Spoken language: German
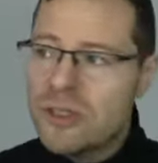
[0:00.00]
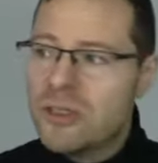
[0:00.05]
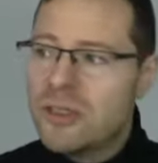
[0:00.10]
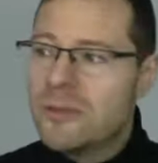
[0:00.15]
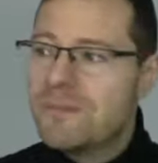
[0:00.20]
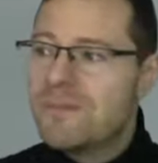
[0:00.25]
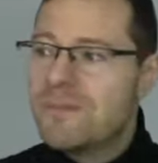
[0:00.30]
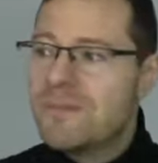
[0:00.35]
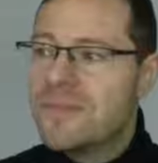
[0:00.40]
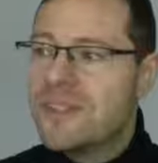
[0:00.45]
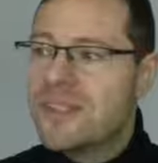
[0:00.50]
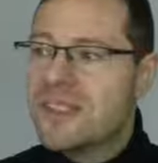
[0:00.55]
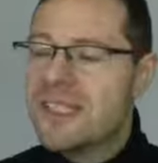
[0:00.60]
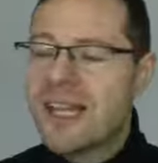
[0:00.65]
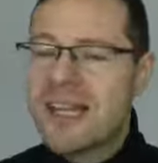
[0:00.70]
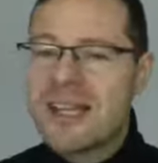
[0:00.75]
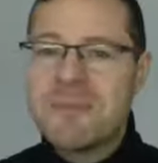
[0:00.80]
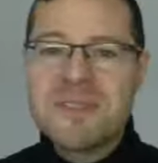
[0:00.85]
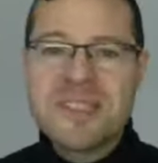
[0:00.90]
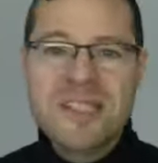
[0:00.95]
Ähm, da
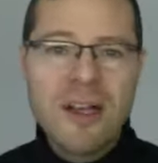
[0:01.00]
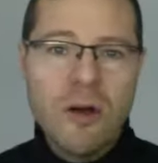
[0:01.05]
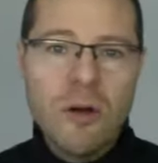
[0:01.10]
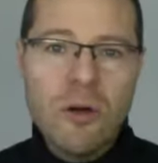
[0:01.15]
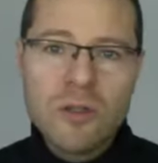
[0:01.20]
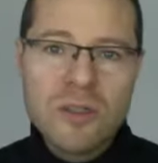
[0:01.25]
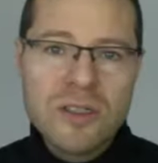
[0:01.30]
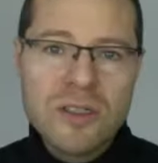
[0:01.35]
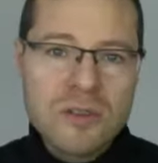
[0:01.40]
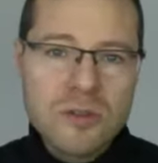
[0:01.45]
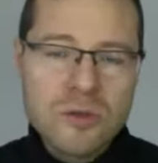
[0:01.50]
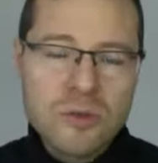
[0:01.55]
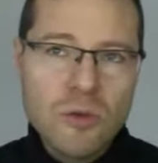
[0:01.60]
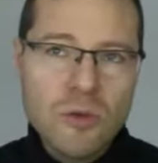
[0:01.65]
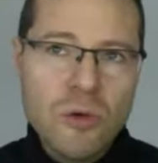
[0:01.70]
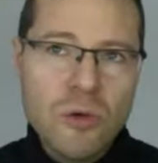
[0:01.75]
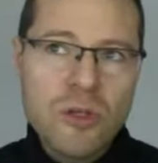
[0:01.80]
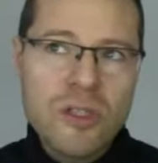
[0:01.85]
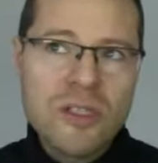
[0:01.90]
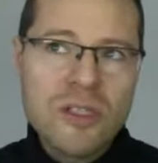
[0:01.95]
gibt es ja auch
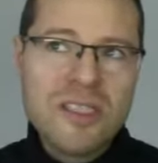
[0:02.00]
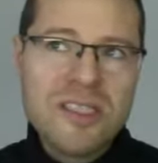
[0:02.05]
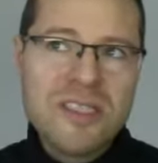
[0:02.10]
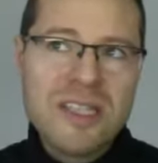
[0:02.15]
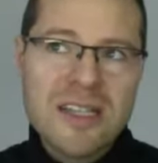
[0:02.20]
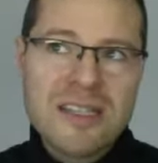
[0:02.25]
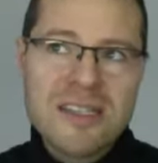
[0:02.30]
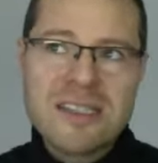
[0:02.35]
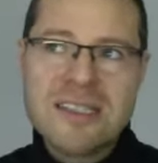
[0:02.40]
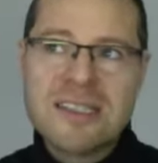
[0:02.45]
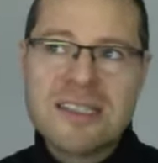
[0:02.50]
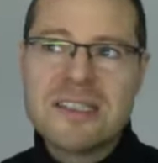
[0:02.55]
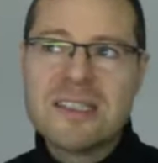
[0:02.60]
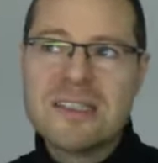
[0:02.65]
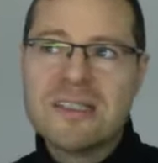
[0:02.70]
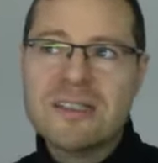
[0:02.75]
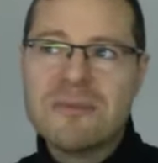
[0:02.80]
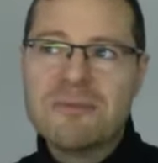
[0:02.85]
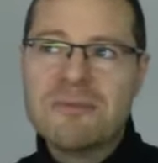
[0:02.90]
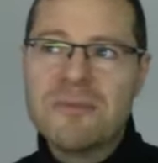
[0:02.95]
Untersuchungen, dass
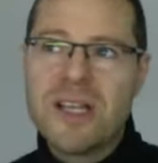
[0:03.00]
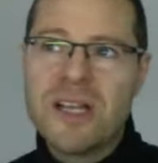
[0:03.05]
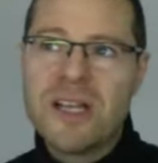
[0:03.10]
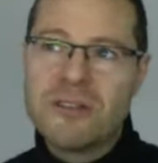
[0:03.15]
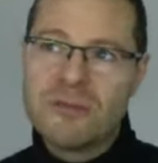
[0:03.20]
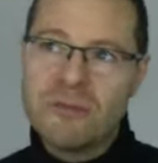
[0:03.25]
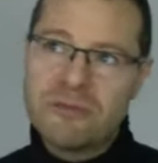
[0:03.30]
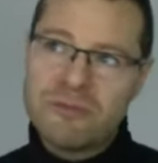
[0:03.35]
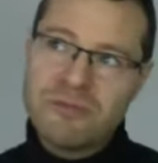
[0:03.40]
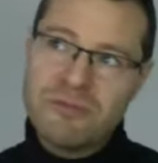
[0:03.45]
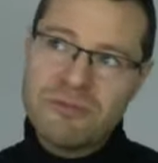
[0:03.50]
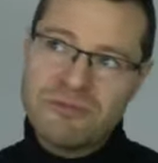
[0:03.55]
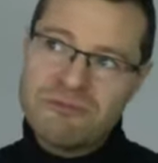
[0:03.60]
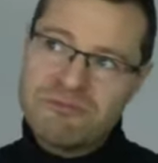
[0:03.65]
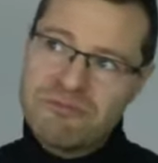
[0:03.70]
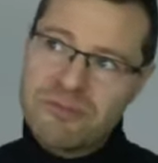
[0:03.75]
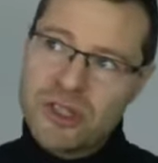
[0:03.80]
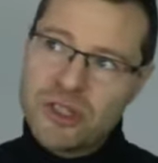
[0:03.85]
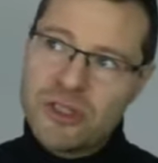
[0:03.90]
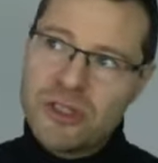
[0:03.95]
ähm, also
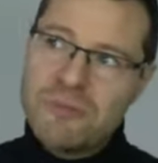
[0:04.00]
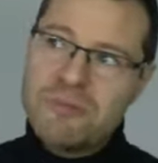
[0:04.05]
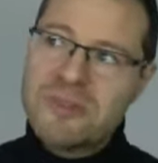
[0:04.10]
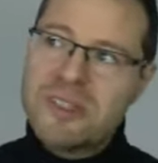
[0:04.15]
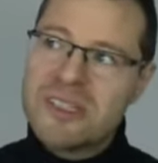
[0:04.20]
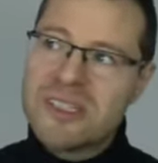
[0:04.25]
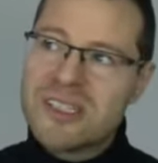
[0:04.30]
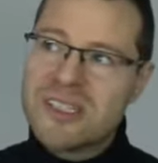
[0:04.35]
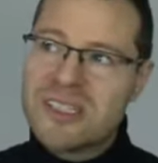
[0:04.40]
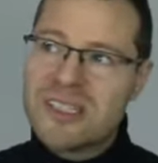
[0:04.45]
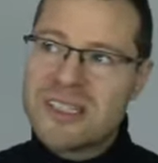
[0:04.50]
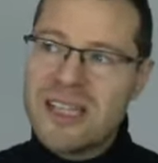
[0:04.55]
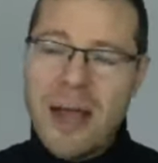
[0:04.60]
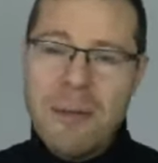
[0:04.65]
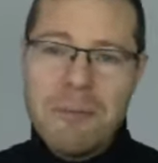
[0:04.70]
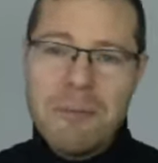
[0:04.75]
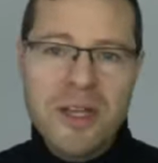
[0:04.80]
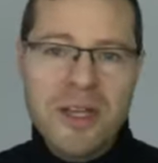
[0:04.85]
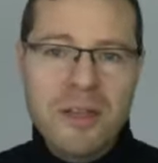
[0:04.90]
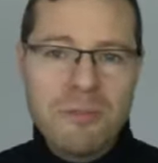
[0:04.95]
bestimmtes
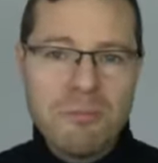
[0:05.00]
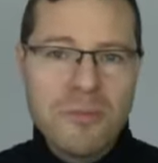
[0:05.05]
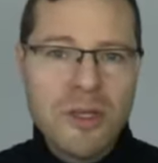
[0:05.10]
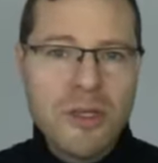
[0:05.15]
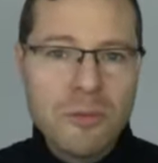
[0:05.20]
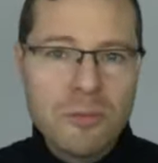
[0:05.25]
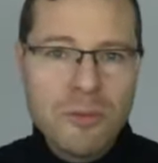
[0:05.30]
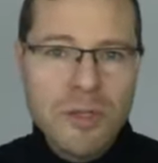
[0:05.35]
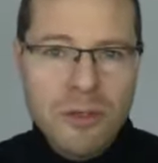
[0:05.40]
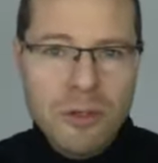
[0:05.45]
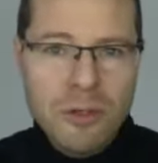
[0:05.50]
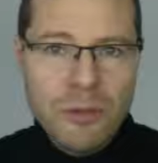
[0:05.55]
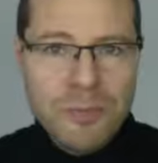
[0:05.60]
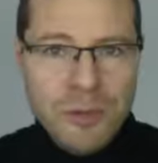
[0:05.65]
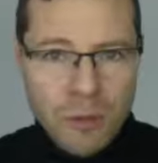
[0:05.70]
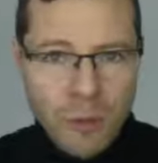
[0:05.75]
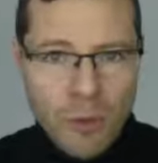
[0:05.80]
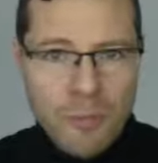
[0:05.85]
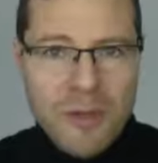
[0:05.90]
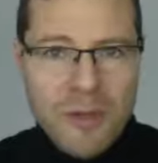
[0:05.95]

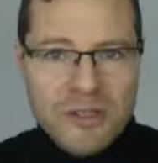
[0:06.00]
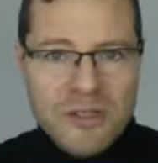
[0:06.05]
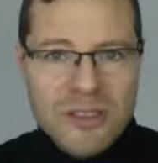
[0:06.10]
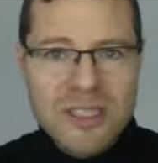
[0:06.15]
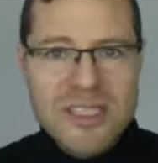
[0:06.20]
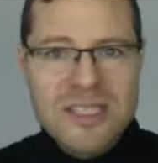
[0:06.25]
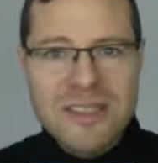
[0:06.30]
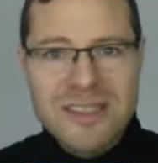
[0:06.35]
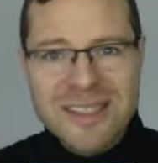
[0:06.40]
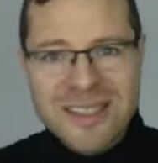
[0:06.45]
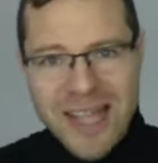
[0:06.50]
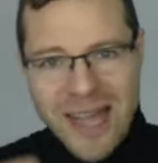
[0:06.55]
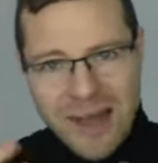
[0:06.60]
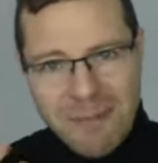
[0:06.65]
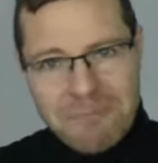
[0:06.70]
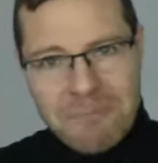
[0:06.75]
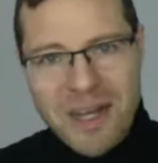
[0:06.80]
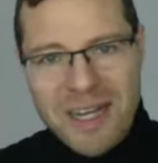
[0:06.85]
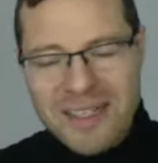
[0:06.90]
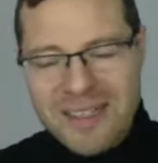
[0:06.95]
Darmmikrobiom, also diese
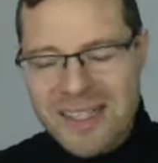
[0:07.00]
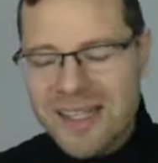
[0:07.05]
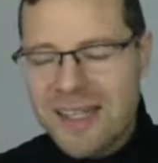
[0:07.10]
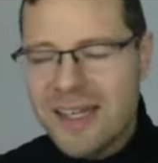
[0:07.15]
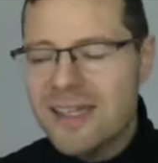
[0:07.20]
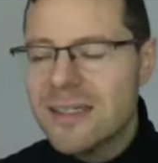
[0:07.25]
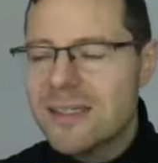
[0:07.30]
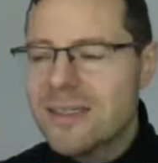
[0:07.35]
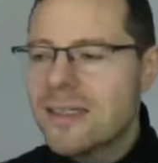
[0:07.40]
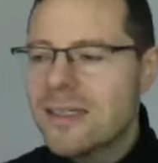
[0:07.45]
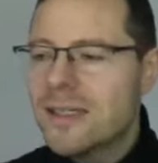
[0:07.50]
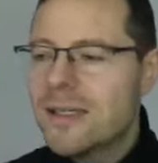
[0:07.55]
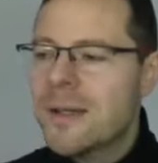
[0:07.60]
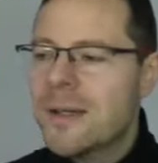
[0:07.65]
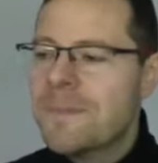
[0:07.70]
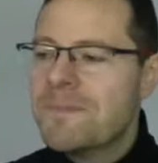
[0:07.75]
Darmbakterien,